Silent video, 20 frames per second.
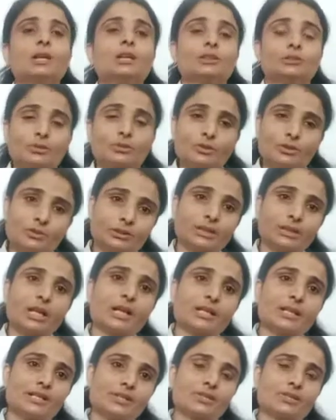तो
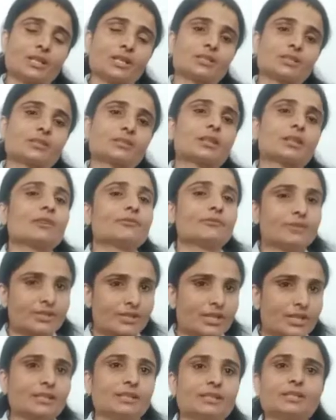थर्ड स्टेज काफ़ी
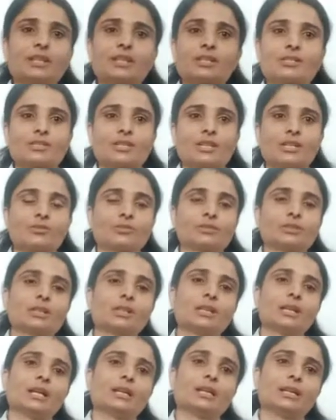चैलेंजिंग स्टेज होती
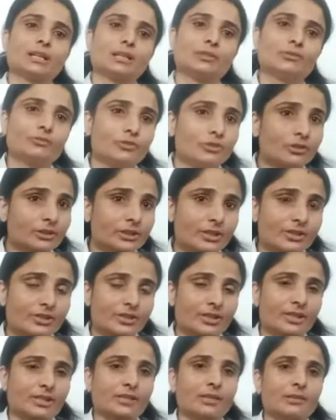है लेकिन फोर्थ
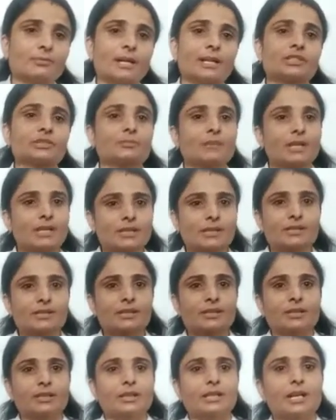स्टेज के बाद
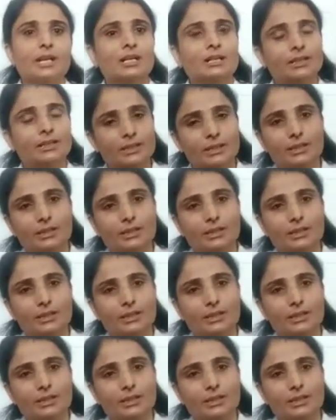स्पास्टिसिटी अगर